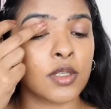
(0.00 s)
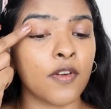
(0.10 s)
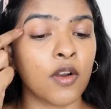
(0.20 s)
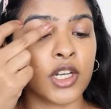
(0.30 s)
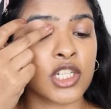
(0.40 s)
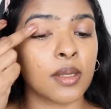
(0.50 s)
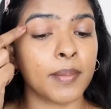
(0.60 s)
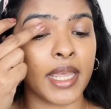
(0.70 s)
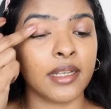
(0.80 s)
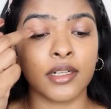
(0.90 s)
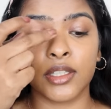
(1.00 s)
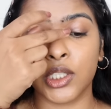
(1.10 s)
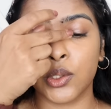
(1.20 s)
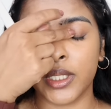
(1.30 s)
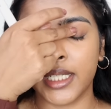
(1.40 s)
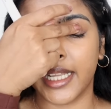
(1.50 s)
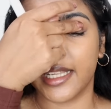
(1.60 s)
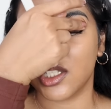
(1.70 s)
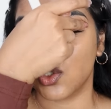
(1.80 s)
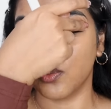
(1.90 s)
कुछ फाउंडेशन अप्लाई करती हूँ इट
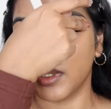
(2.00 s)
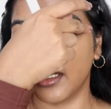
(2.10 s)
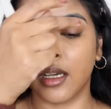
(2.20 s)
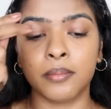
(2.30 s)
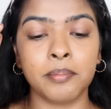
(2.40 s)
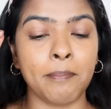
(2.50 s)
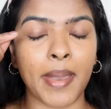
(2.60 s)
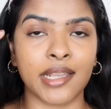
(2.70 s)
टेंस टू बिकम